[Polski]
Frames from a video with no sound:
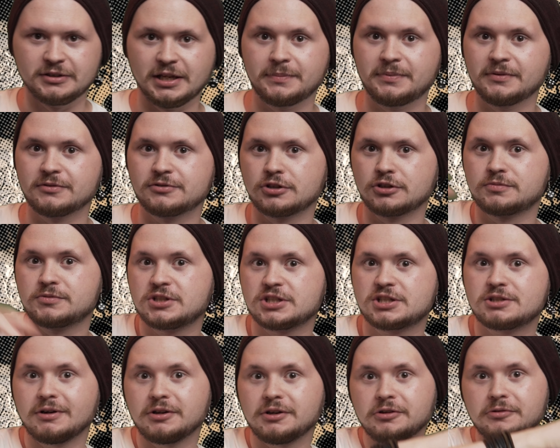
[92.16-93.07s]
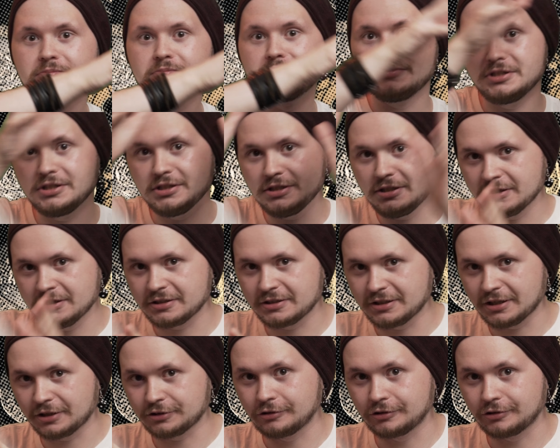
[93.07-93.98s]
najpierw coś przysyłają mi,
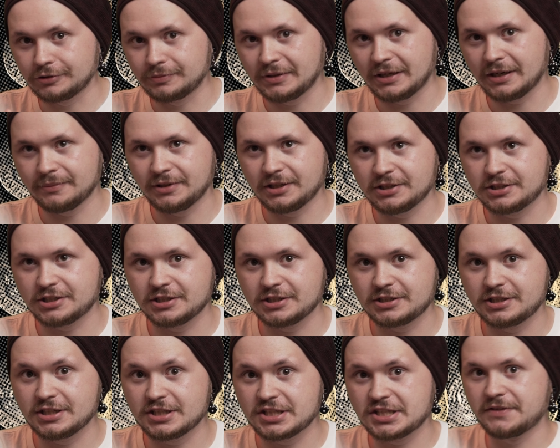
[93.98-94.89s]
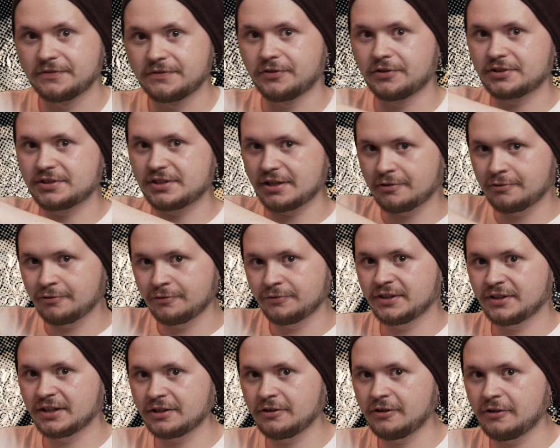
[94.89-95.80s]
ja to odbieram najczęściej z dworca
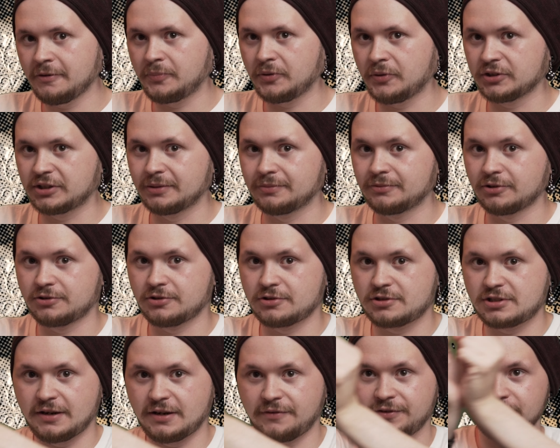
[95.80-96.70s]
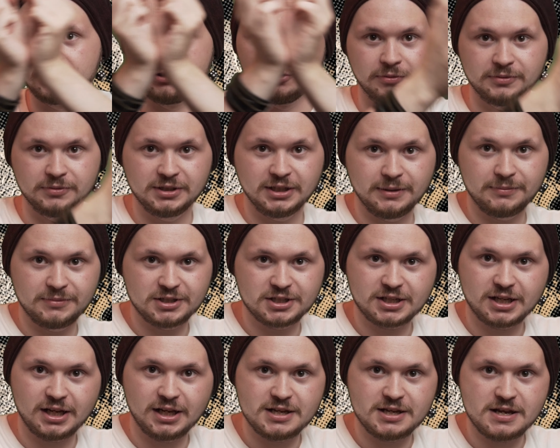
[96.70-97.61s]
głównego, potem to coś trafia do mnie na
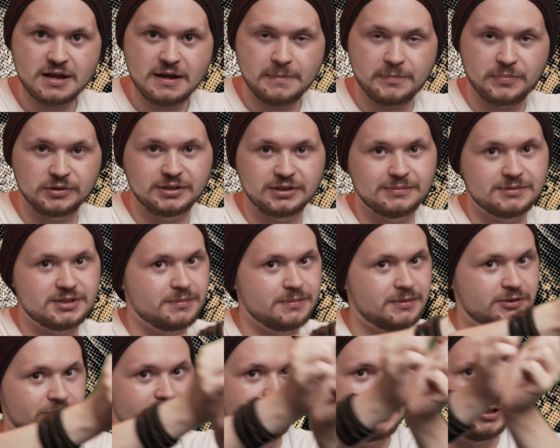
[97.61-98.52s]
mieszkanie, a potem trzeba to